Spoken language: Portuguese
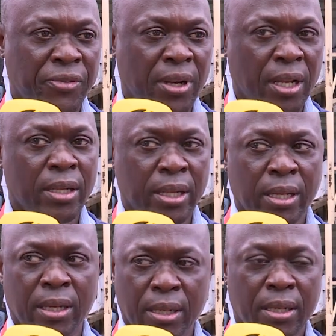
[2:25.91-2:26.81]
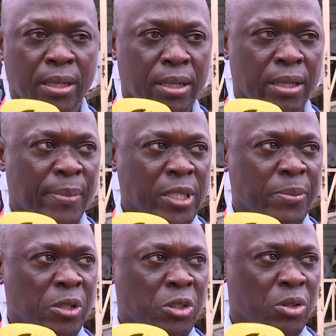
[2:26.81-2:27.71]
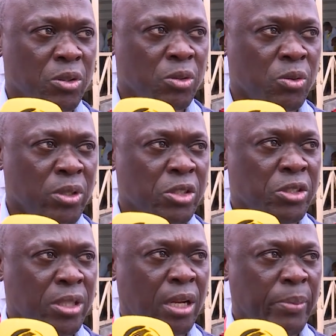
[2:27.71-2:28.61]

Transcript: falar de de mais ou menos 200 tal